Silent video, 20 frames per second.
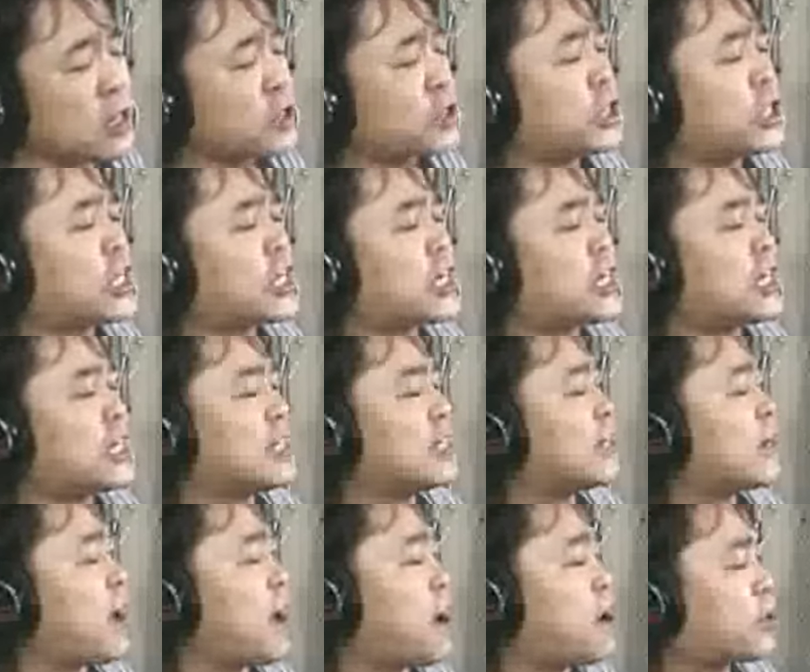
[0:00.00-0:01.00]
の日
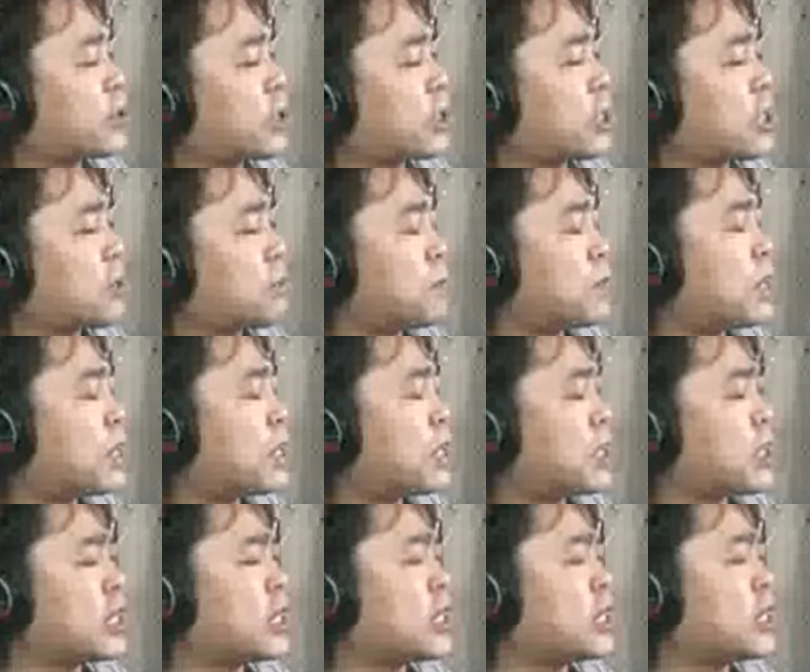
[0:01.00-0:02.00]
君に